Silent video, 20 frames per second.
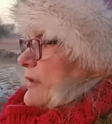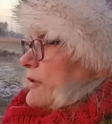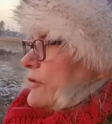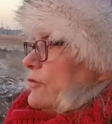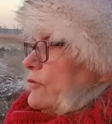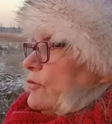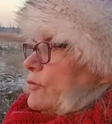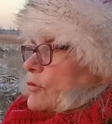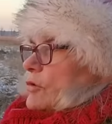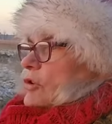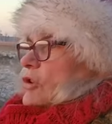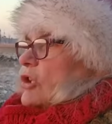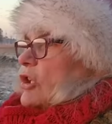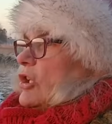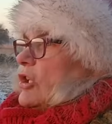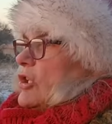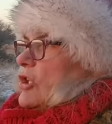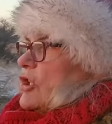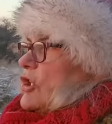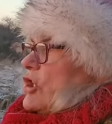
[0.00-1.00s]
nurt
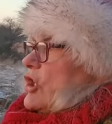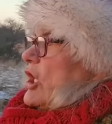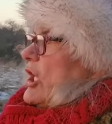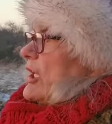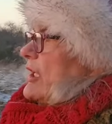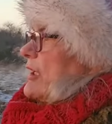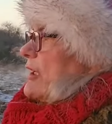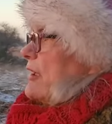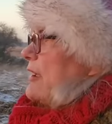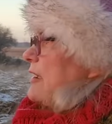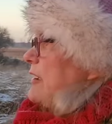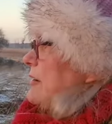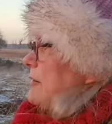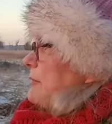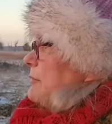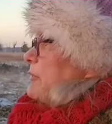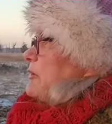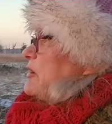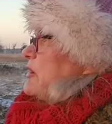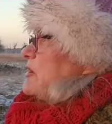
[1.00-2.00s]
rzeki.
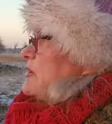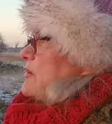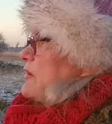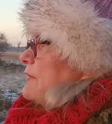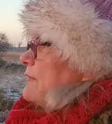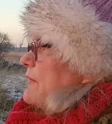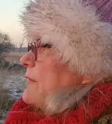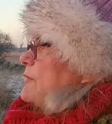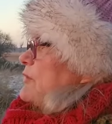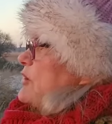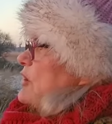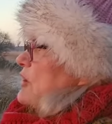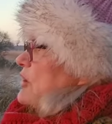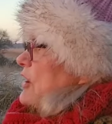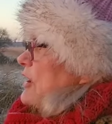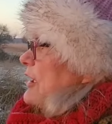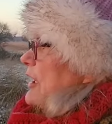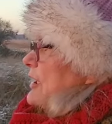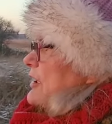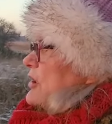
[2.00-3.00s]
Podejrzewam, że
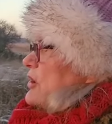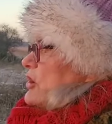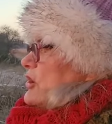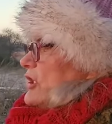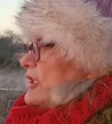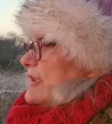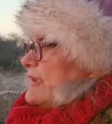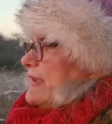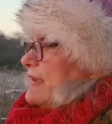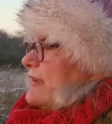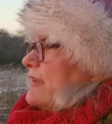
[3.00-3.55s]
rzeka jeszcze jest